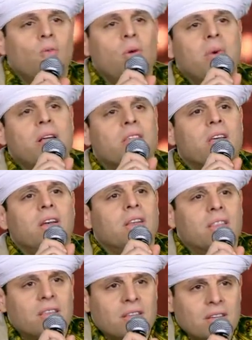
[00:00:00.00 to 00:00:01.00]
وما
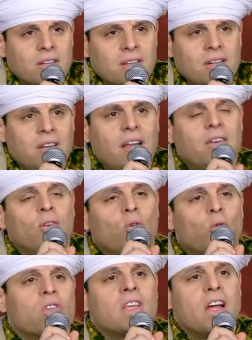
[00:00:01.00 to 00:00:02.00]
زلت لن
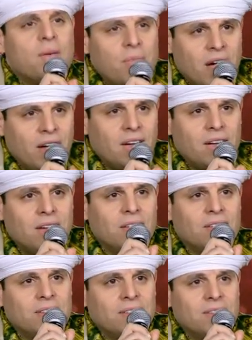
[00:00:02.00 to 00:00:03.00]
أسامح
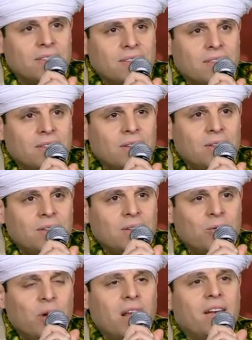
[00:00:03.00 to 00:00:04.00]

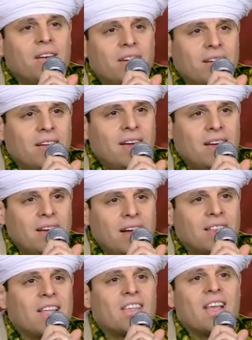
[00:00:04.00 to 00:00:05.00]
ولن
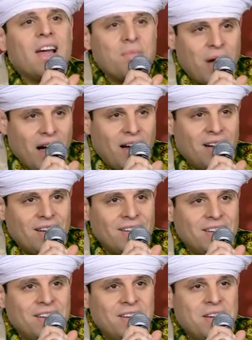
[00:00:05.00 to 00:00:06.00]
أتسامح
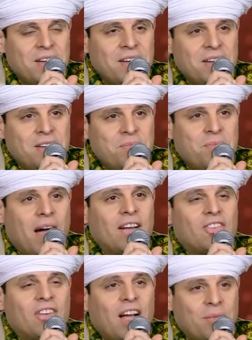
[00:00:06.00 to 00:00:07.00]
مع
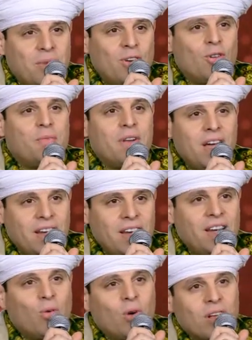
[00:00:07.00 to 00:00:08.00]
الشعب
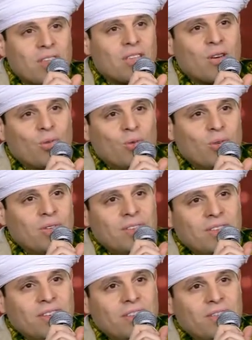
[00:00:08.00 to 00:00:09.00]
اللبناني لو قصروا
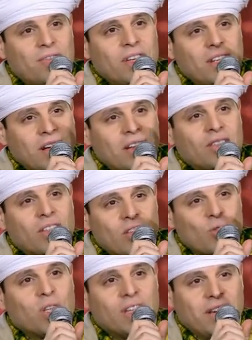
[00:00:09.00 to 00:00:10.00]
في
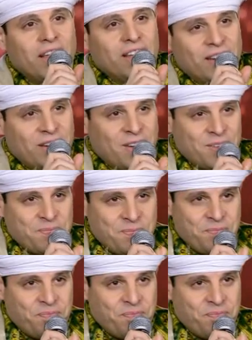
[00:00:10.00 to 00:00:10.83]
التصويت إليك